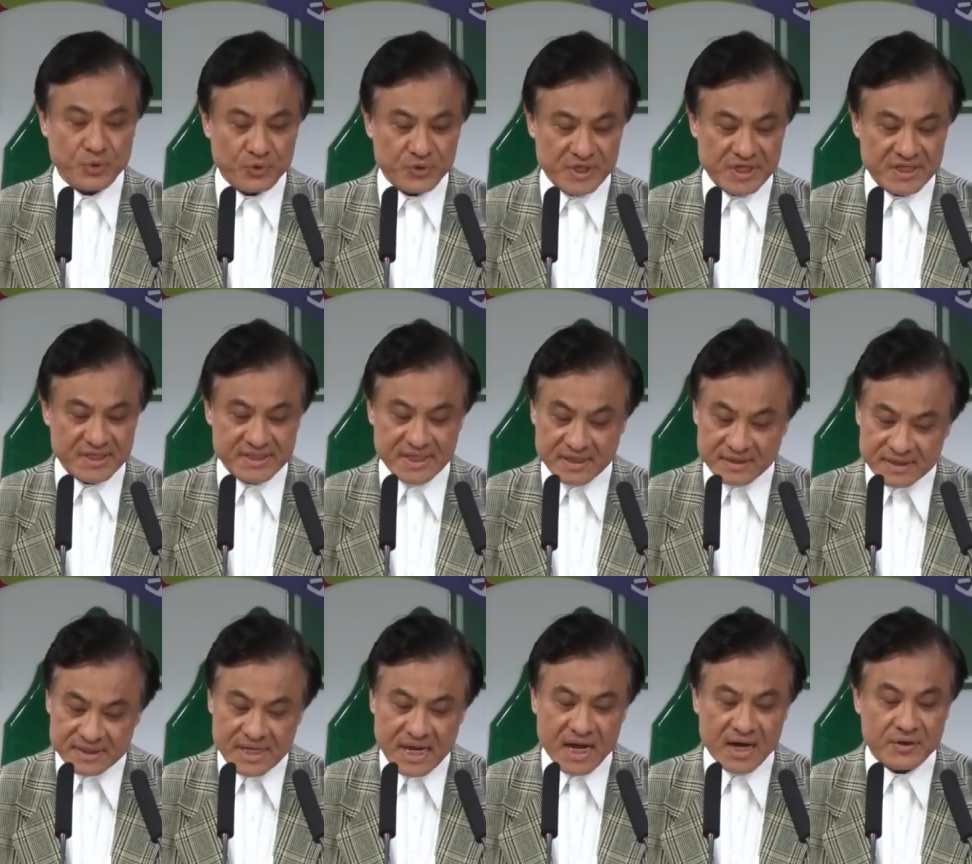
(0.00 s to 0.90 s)
不予
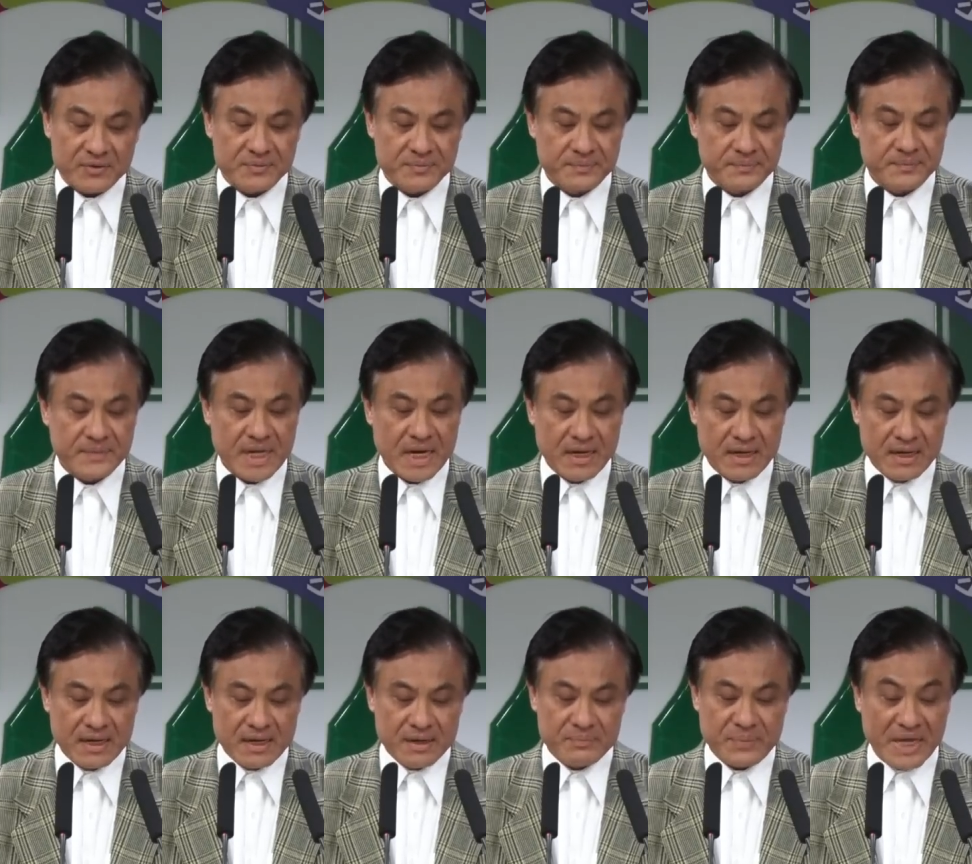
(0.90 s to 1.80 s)
征召
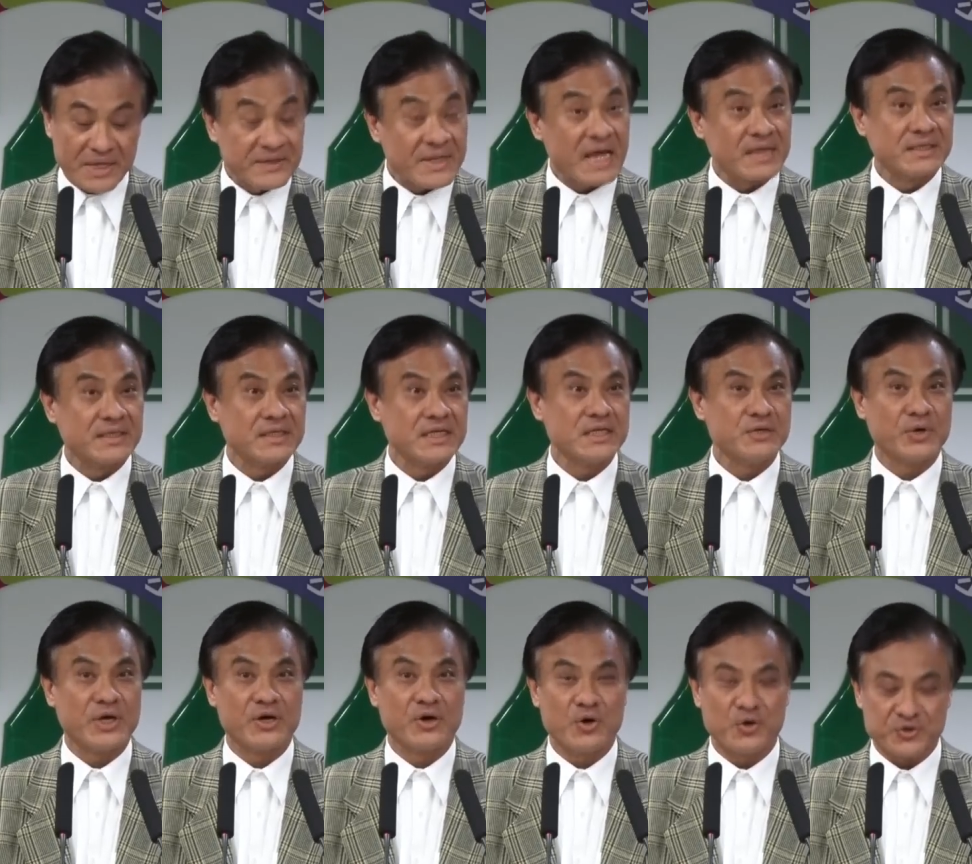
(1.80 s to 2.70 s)
本党的立
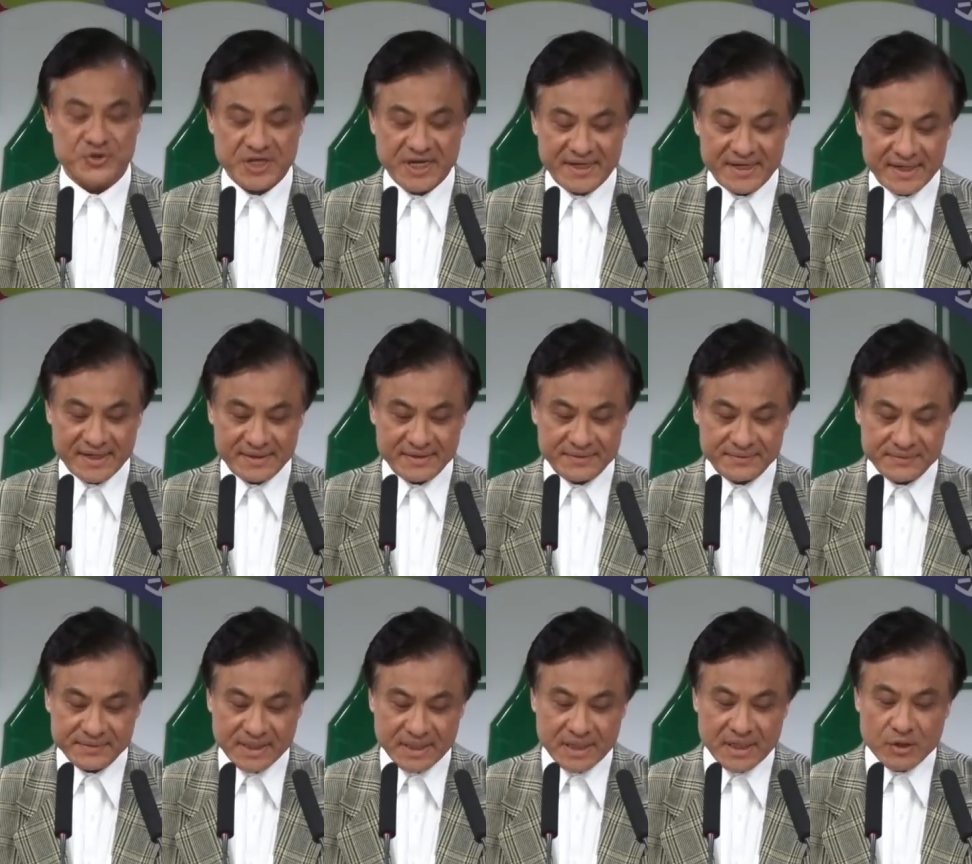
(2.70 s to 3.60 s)
委候选人。
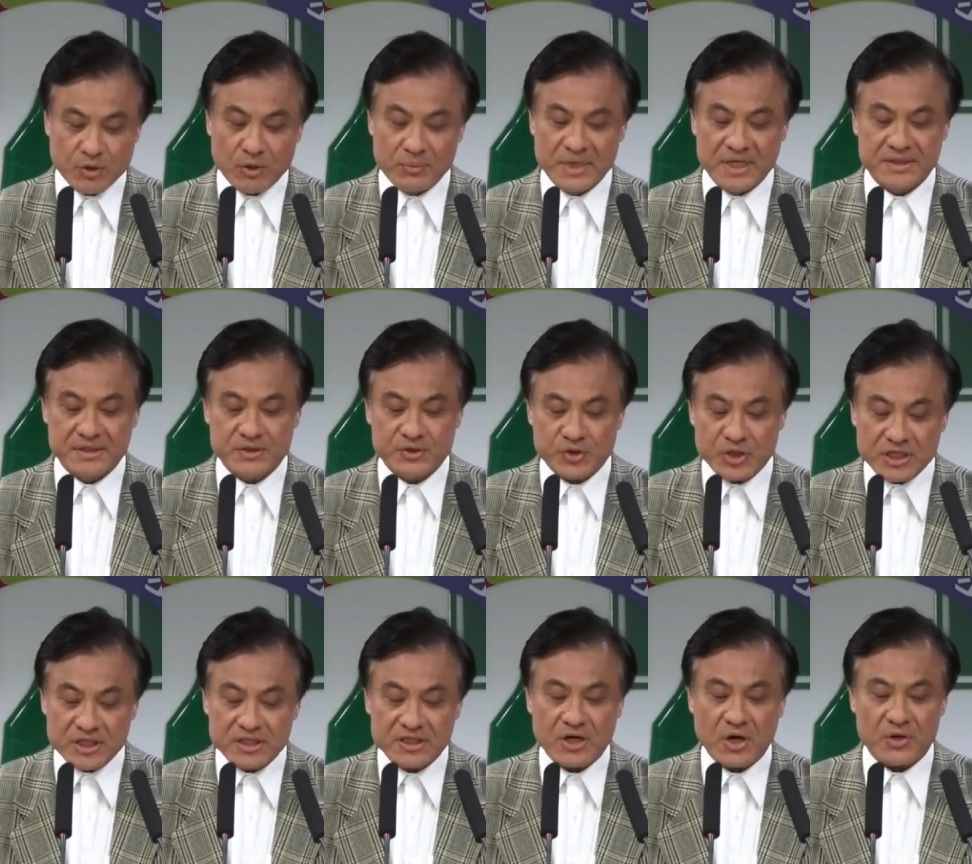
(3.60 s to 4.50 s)
我们
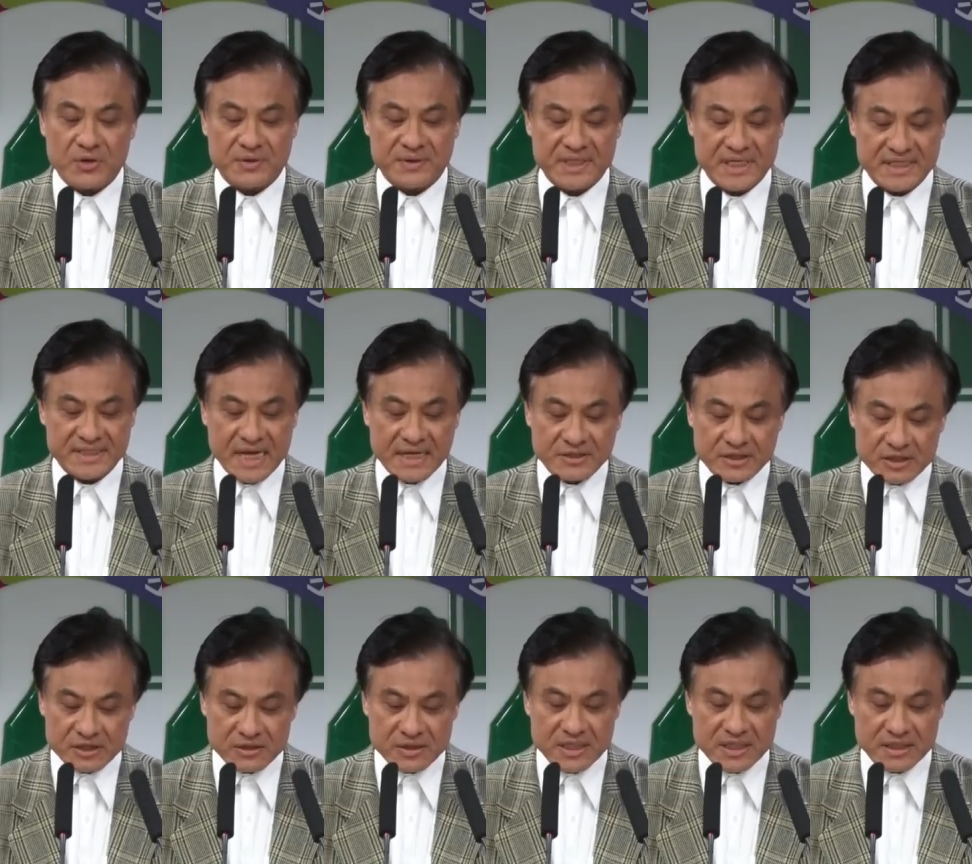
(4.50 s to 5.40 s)
尊重第三
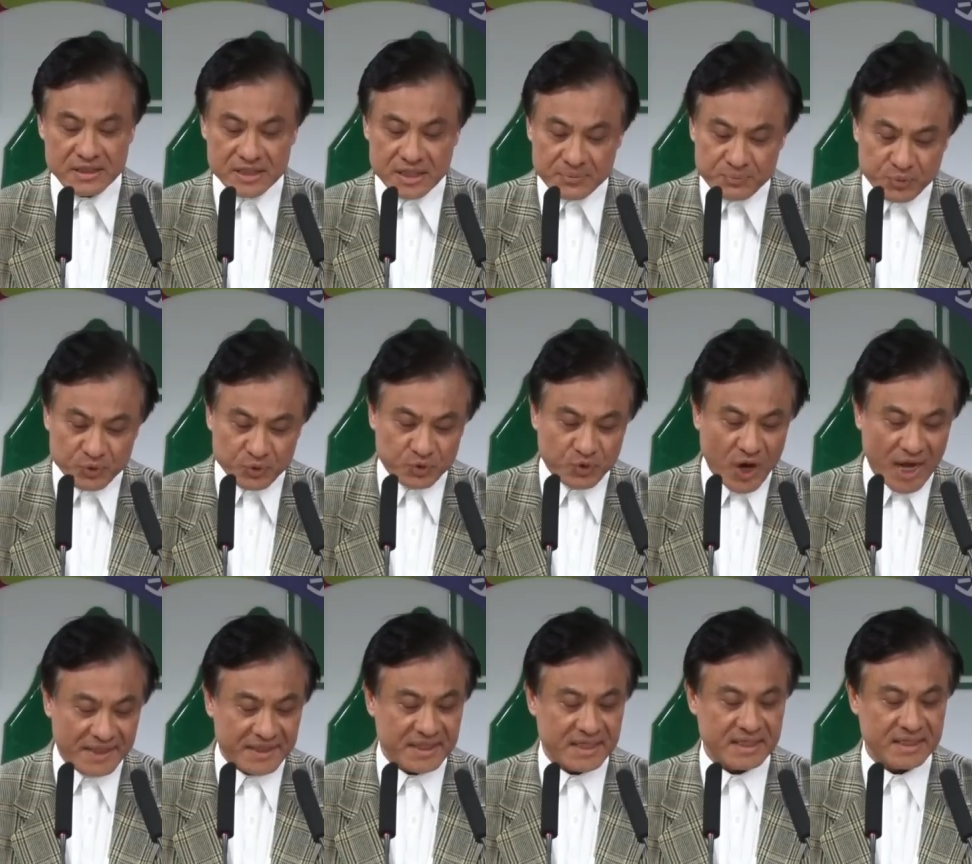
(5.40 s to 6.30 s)
势力进步
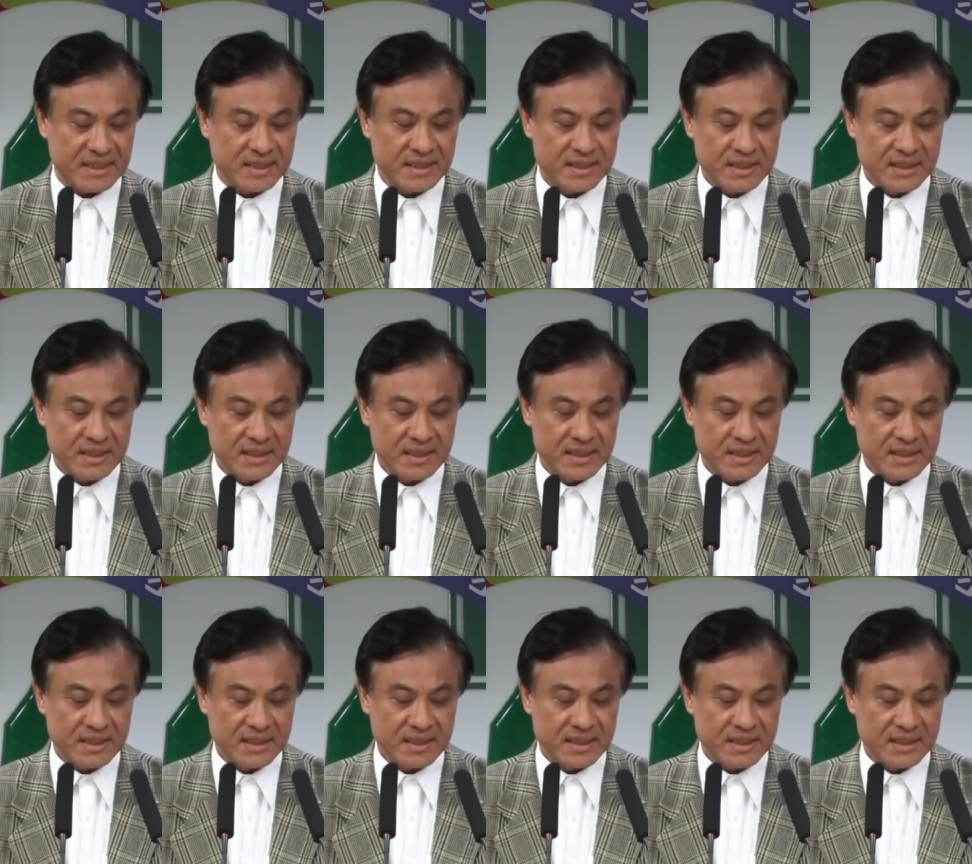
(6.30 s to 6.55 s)
团体。